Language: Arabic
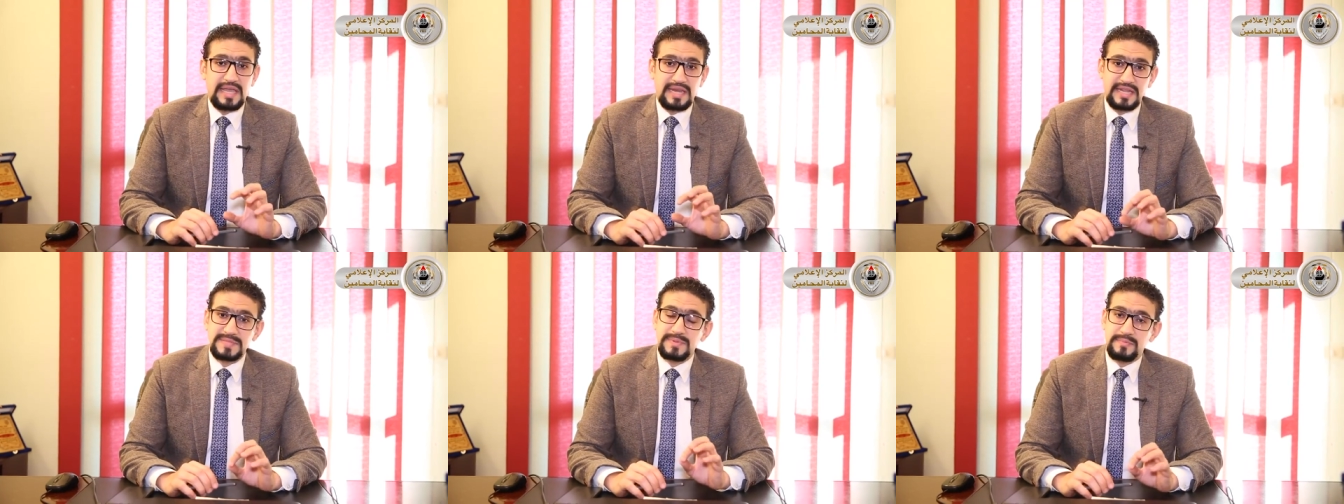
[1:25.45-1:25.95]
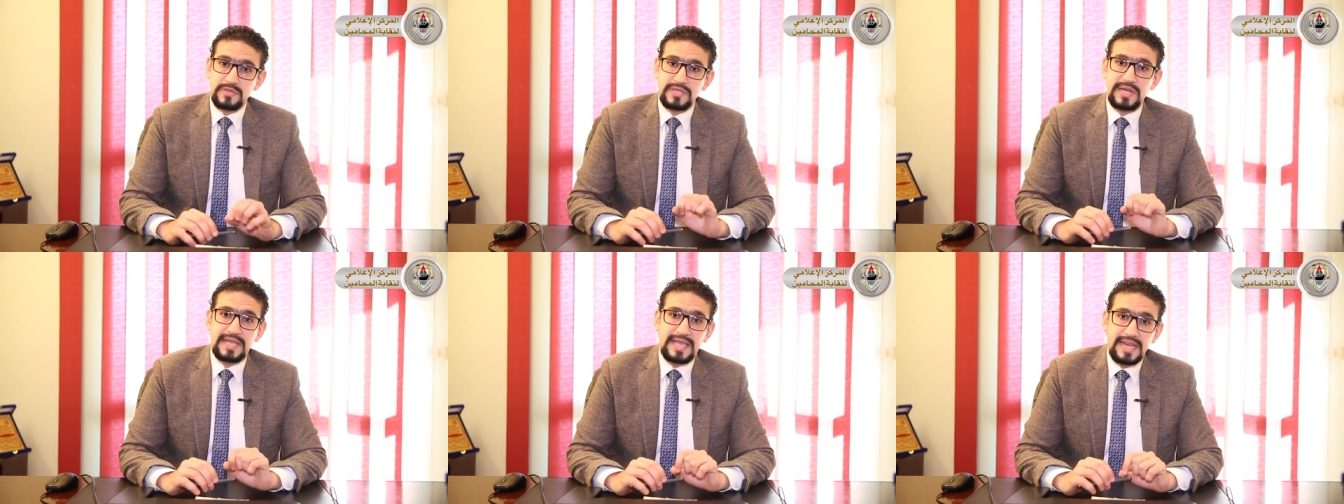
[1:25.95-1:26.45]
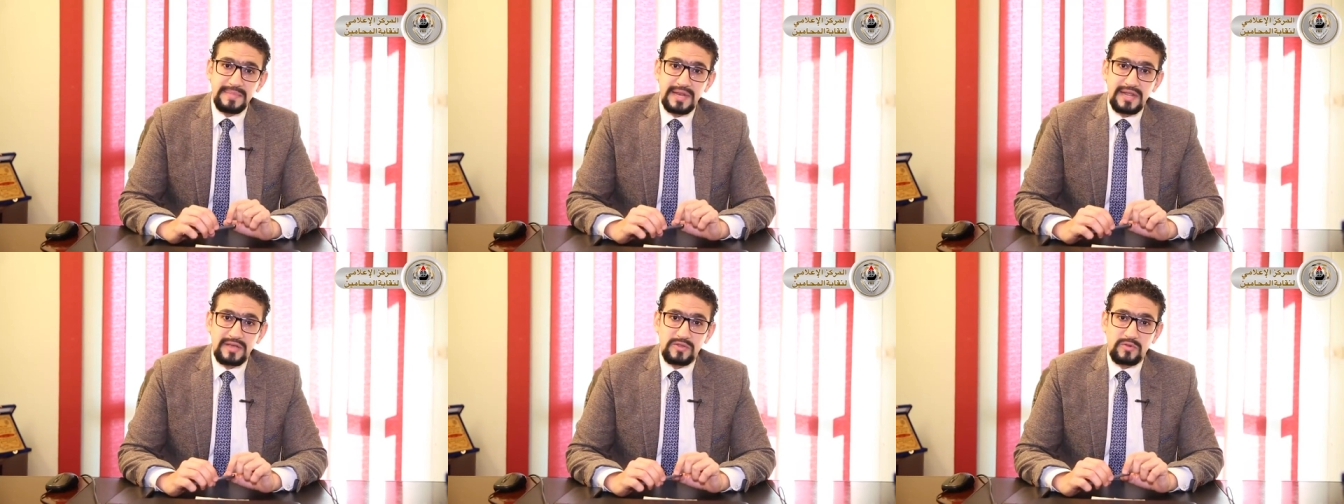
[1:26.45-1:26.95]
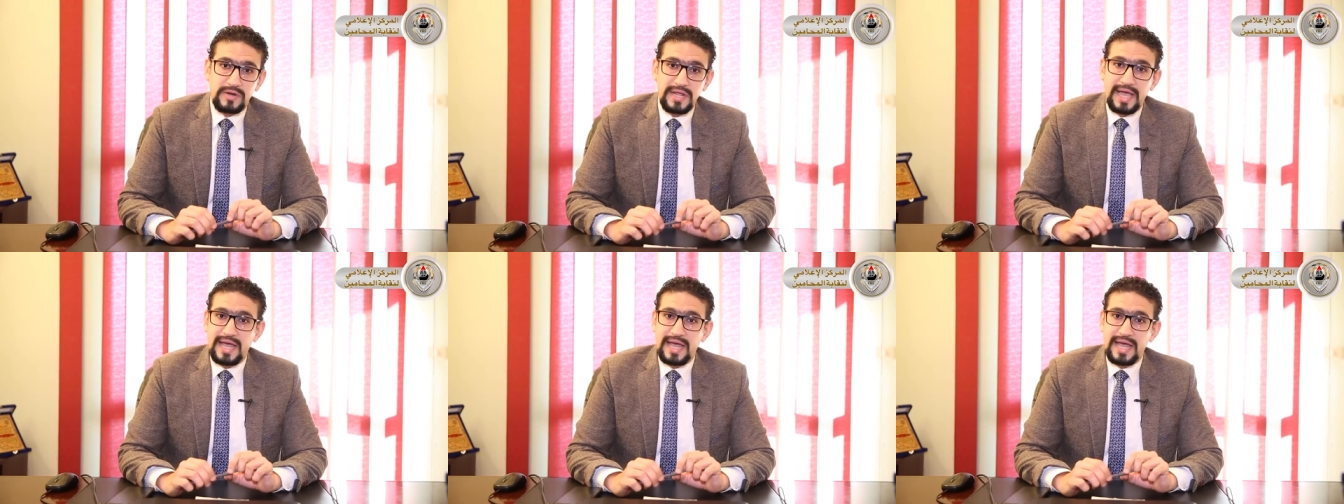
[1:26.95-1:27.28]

الناس بتبص للجريمه الالكترونيه